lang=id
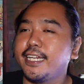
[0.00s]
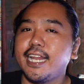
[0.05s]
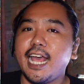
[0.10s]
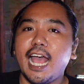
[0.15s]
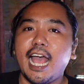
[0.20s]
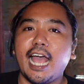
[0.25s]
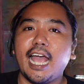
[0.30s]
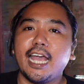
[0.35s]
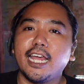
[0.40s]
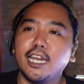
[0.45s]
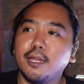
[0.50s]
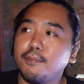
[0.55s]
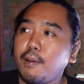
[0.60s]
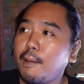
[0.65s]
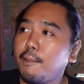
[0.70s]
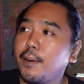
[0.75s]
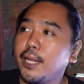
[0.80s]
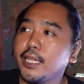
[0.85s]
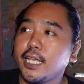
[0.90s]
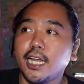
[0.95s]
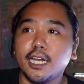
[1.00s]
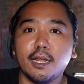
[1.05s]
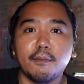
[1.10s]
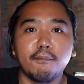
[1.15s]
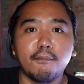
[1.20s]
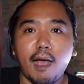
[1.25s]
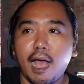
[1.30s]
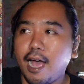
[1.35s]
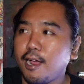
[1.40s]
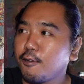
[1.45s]
nah ini pamfletnya ada
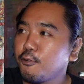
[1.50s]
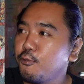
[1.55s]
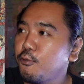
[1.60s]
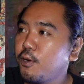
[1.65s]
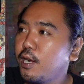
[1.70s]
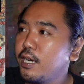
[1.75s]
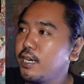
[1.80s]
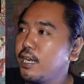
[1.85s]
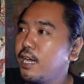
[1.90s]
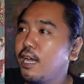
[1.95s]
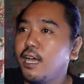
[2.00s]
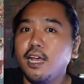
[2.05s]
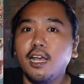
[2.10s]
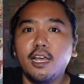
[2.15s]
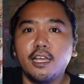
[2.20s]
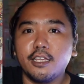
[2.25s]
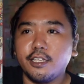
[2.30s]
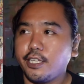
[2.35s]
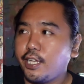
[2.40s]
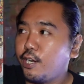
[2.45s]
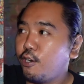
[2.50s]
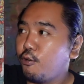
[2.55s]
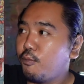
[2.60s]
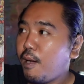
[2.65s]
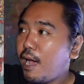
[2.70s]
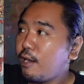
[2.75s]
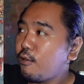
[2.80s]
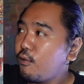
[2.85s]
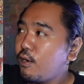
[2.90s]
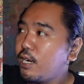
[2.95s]
Maru ada Yellow
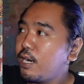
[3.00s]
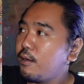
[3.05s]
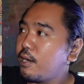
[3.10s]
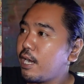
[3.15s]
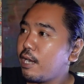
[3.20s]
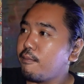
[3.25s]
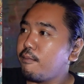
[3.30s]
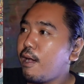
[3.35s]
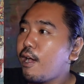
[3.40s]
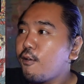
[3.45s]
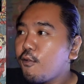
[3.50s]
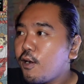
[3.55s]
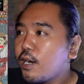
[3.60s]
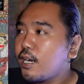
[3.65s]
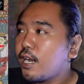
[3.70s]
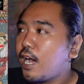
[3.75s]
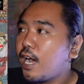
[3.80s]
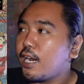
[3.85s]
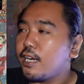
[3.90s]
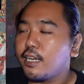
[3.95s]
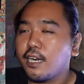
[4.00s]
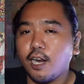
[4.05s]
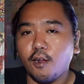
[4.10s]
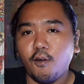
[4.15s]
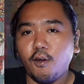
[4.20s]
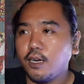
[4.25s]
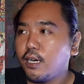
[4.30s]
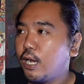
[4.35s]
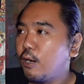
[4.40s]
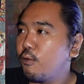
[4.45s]
Maru, ada Red Maru, ada
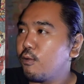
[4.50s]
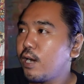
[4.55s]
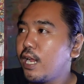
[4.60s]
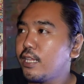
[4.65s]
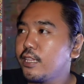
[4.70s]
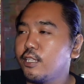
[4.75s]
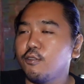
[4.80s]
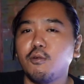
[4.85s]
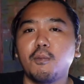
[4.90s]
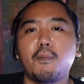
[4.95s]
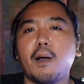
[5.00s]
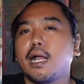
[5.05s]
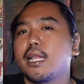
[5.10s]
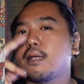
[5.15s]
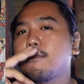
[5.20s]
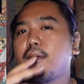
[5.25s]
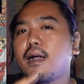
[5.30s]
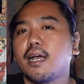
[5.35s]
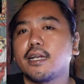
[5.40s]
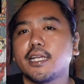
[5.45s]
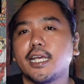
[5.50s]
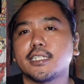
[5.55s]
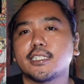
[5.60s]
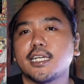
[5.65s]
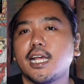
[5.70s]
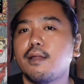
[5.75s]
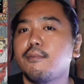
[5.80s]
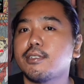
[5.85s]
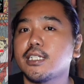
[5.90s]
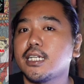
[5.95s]
Andrau, ada Uranti. Uh, banyak banget guys.
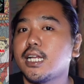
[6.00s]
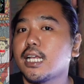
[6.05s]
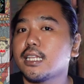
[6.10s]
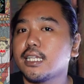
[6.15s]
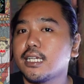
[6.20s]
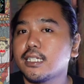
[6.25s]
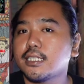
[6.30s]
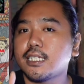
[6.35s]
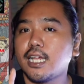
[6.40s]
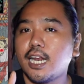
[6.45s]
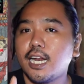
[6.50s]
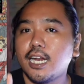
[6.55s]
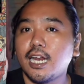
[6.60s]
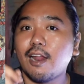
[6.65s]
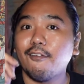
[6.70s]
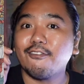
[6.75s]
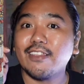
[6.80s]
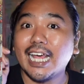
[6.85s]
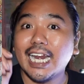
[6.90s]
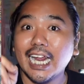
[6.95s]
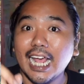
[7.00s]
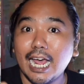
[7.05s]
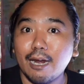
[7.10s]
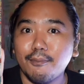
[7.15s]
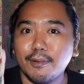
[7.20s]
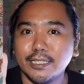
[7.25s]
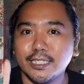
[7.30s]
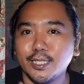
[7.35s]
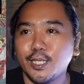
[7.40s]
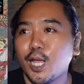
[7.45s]
Kalian bisa datang ke sana dan
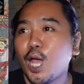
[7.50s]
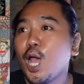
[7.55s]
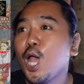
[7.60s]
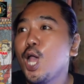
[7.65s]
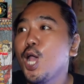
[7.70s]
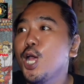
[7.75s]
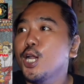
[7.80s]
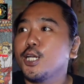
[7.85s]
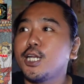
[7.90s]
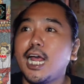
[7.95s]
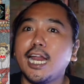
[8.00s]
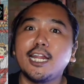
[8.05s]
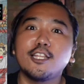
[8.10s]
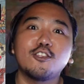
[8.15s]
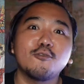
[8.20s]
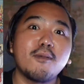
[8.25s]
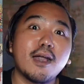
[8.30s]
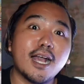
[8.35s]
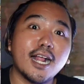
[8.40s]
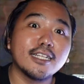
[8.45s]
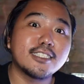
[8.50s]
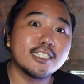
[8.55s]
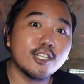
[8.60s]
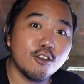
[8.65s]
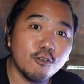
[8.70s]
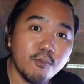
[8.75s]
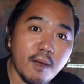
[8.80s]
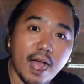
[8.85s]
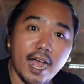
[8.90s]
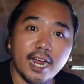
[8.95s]
daftarkan pastinya. Dan itu bakal
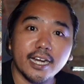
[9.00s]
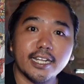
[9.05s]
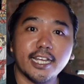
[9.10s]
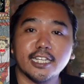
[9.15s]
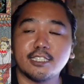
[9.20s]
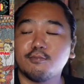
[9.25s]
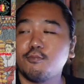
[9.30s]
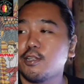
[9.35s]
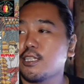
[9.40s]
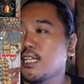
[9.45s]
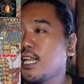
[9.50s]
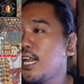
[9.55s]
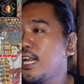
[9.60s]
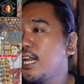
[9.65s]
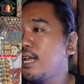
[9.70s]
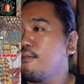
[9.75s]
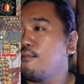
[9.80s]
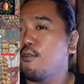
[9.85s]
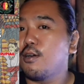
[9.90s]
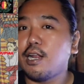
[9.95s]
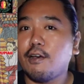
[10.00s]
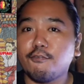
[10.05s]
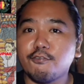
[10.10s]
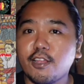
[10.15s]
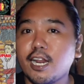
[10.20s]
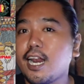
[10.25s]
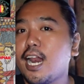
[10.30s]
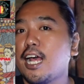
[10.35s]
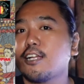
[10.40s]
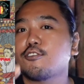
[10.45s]
seru banget guys buat kalian yang mau
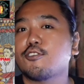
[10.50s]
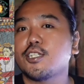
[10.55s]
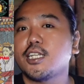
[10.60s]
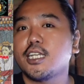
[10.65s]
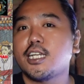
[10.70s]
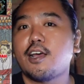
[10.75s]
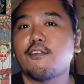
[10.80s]
daftar langsungnya